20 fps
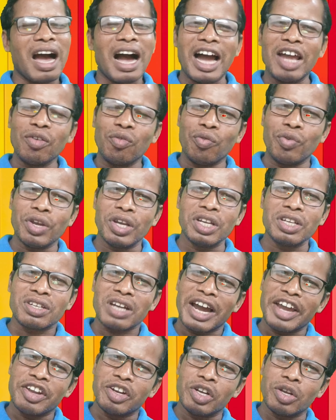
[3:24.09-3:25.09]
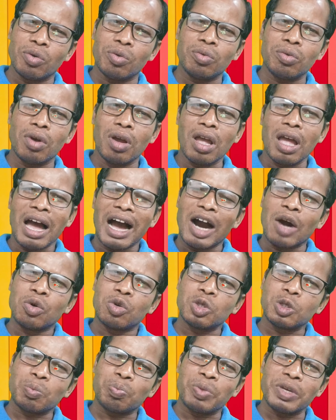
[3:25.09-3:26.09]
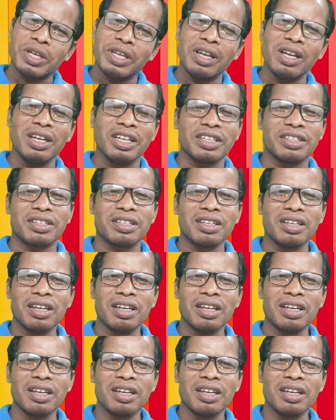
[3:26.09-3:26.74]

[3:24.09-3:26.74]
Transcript: আই উইশ আই নিউ হাউ টু স্পিক ইংলিশ